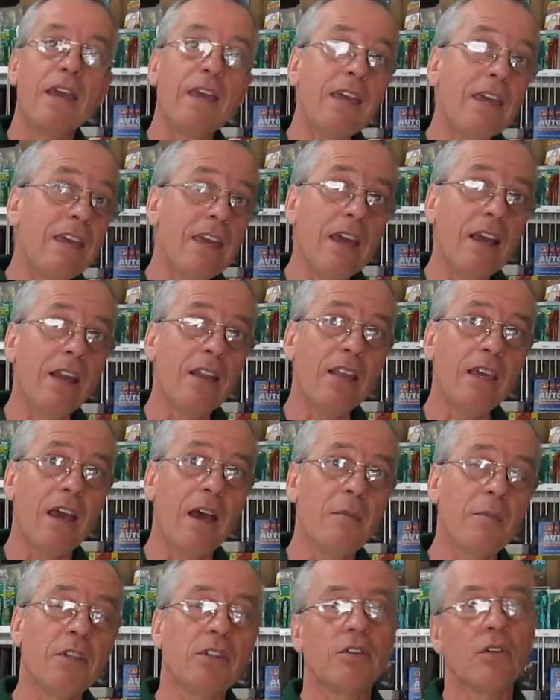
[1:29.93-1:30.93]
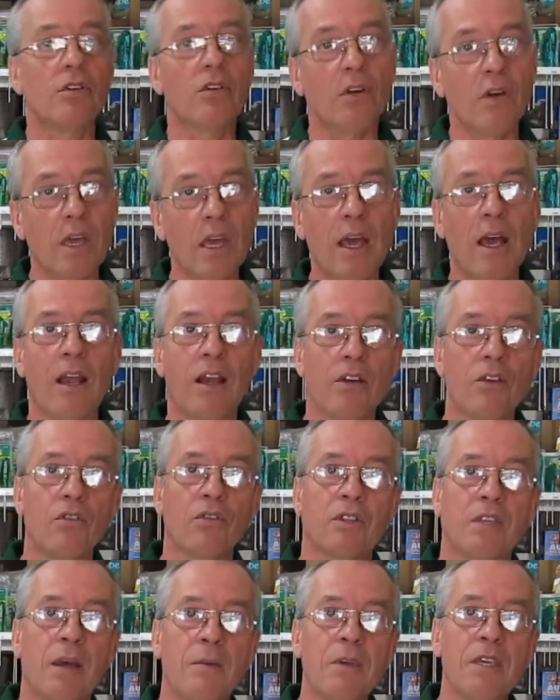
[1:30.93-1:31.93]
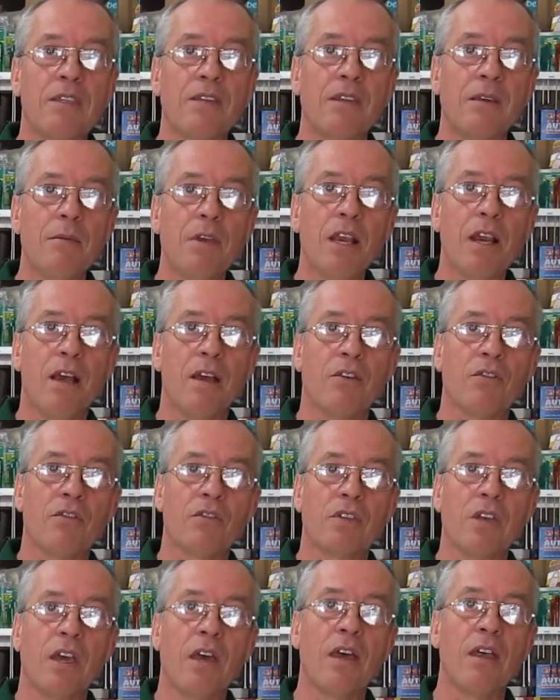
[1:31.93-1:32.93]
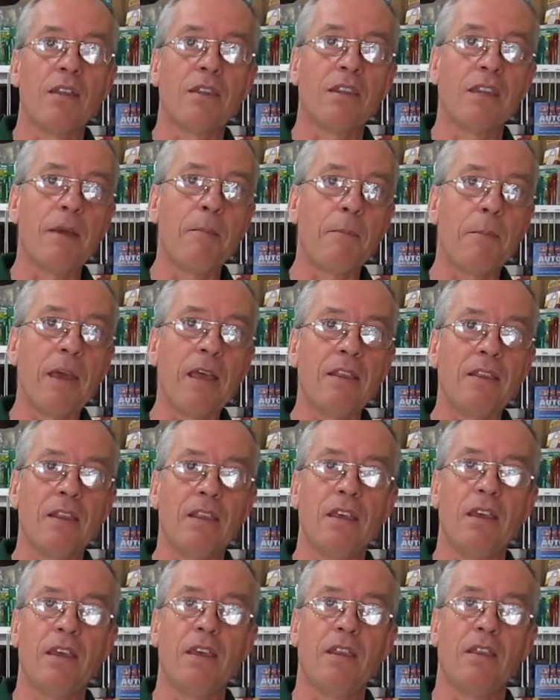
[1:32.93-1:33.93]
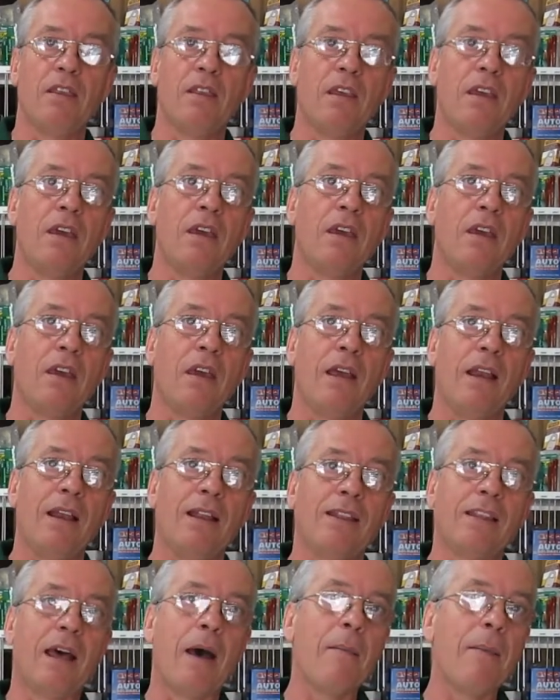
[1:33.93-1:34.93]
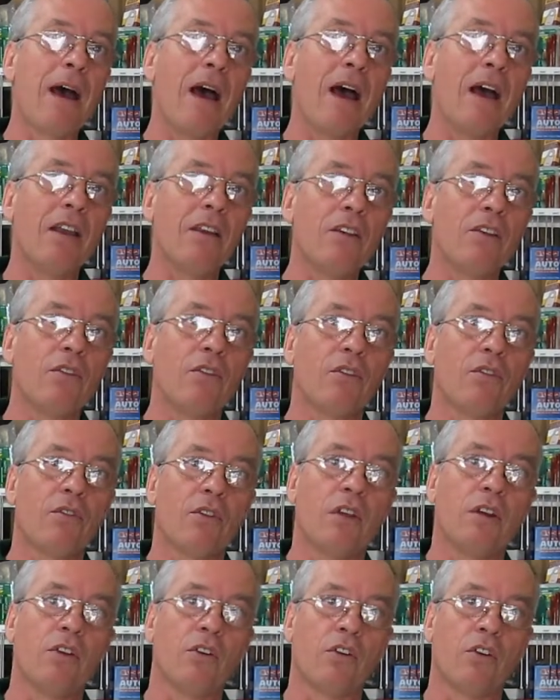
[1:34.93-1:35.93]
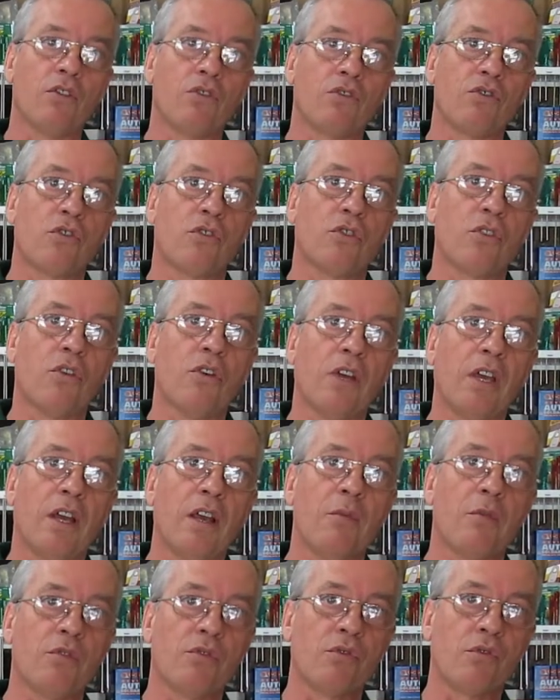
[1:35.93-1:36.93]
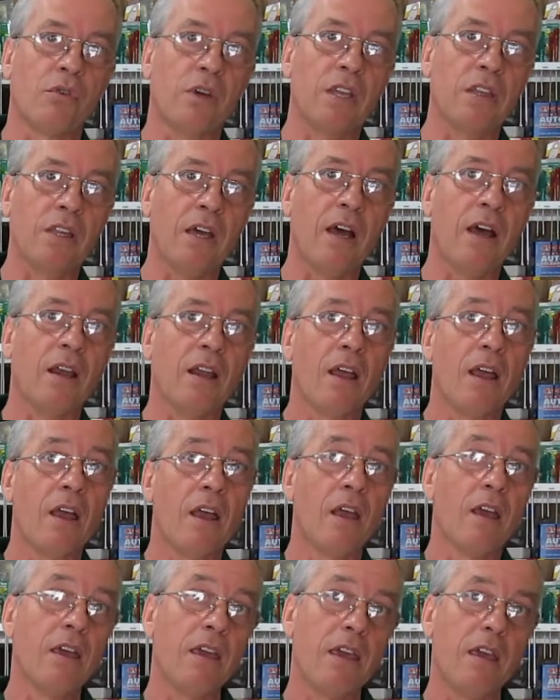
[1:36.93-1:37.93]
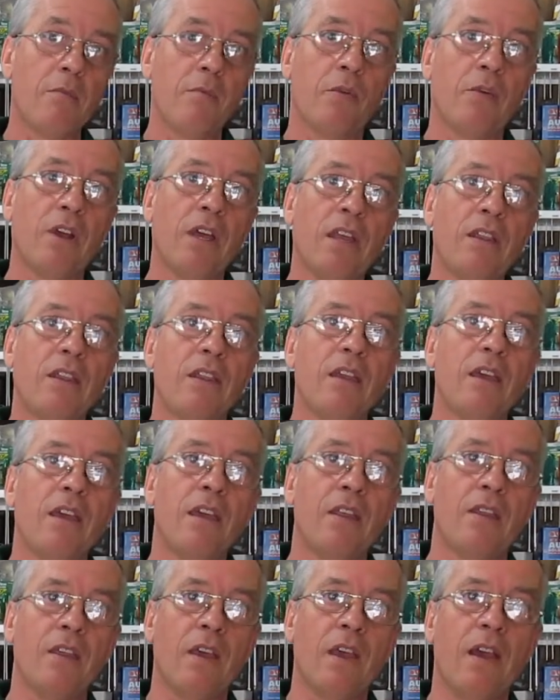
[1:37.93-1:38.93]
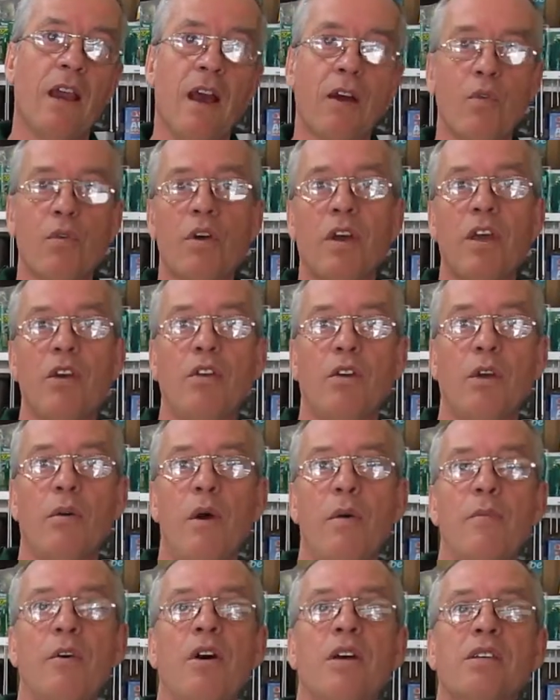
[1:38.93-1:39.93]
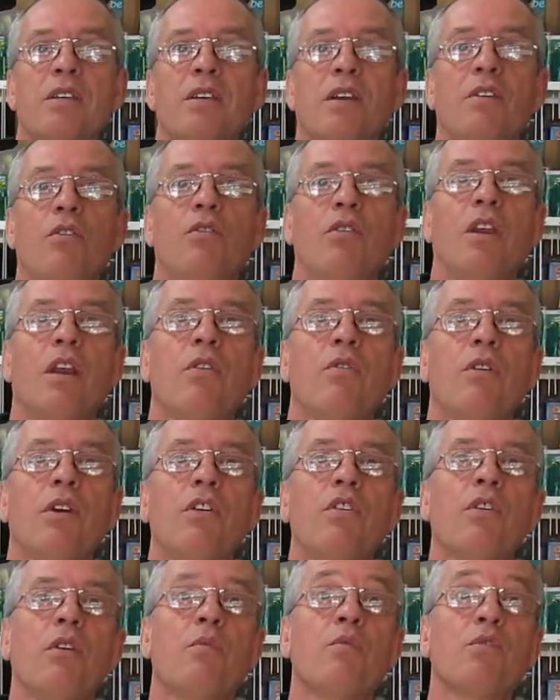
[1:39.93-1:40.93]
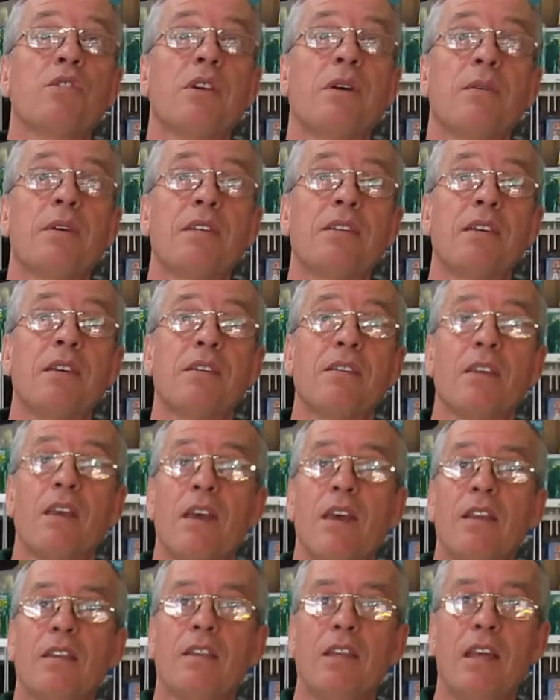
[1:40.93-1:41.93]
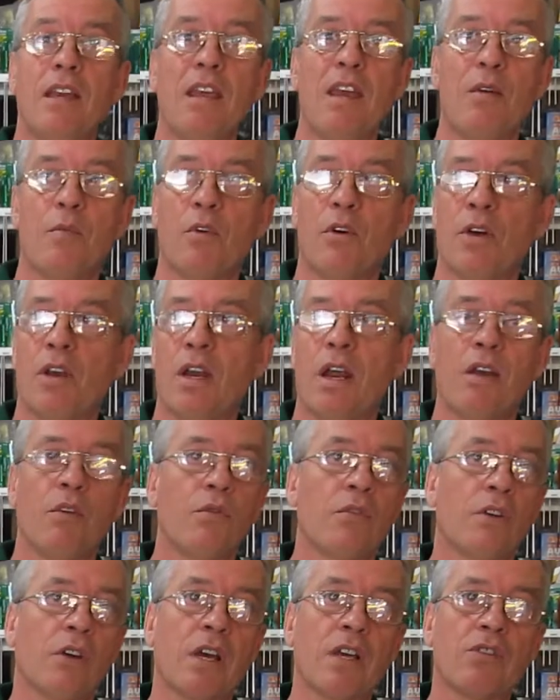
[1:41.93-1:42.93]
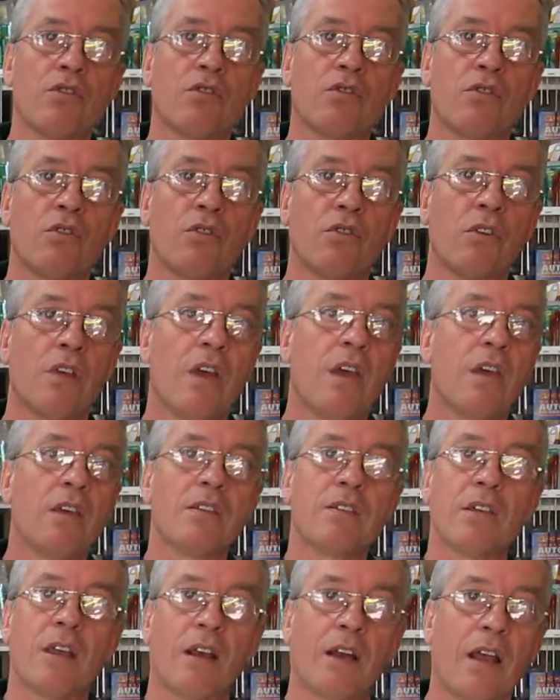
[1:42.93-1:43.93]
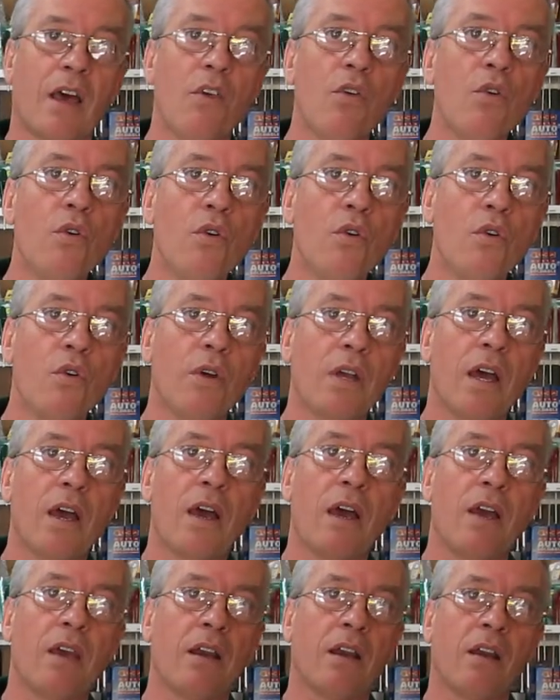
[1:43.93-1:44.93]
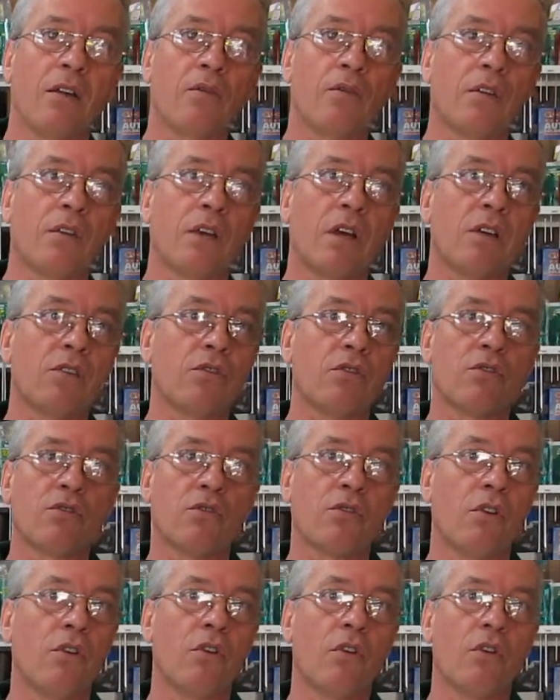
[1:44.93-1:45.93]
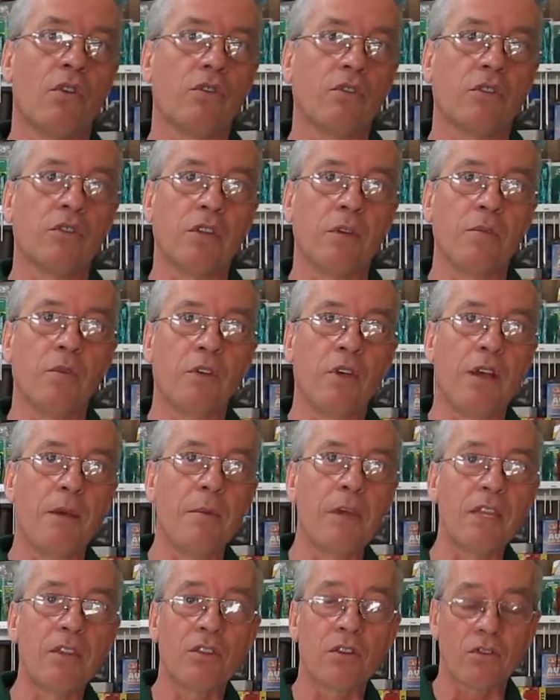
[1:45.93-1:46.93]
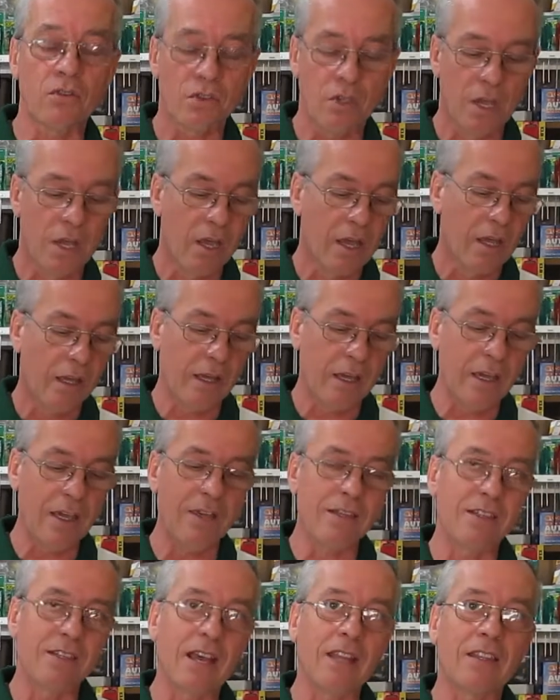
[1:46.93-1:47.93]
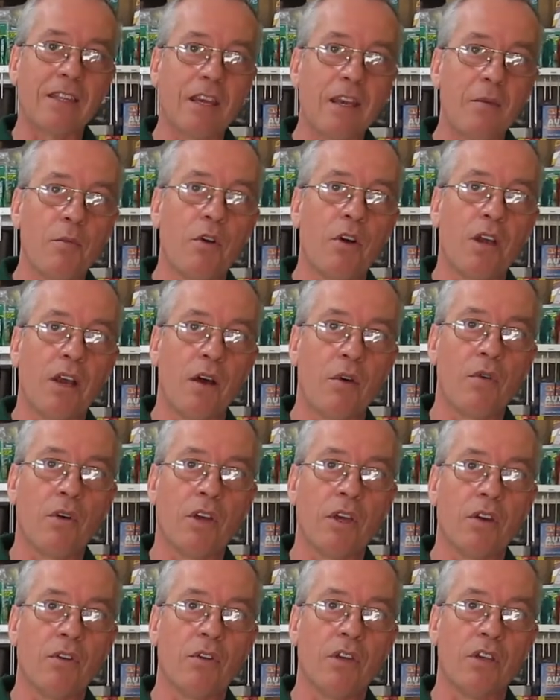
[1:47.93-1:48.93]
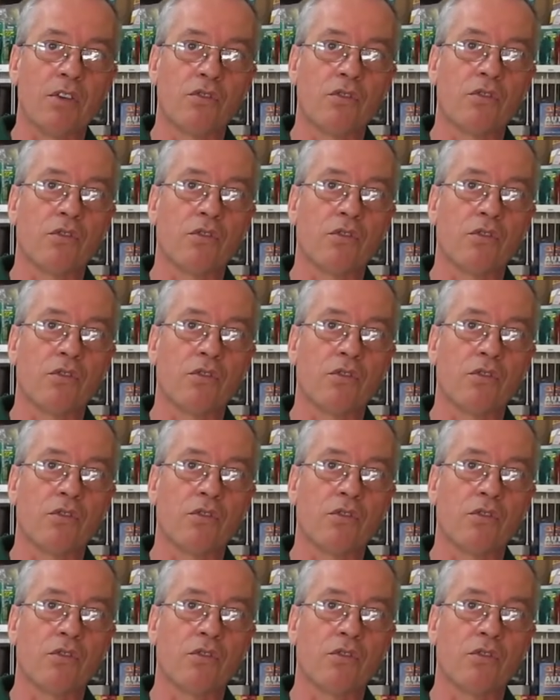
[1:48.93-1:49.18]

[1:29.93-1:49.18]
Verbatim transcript: Y el diámetro es algo también similar, o sea, depende del tamaño de lo que nosotros queremos sujetar y por ende del agujero que vamos a hacer o del agujero que muchas veces tenemos. En algunos casos son cerraduras, en algunos casos son otro tipo de elementos que ya tenemos el agujero hecho.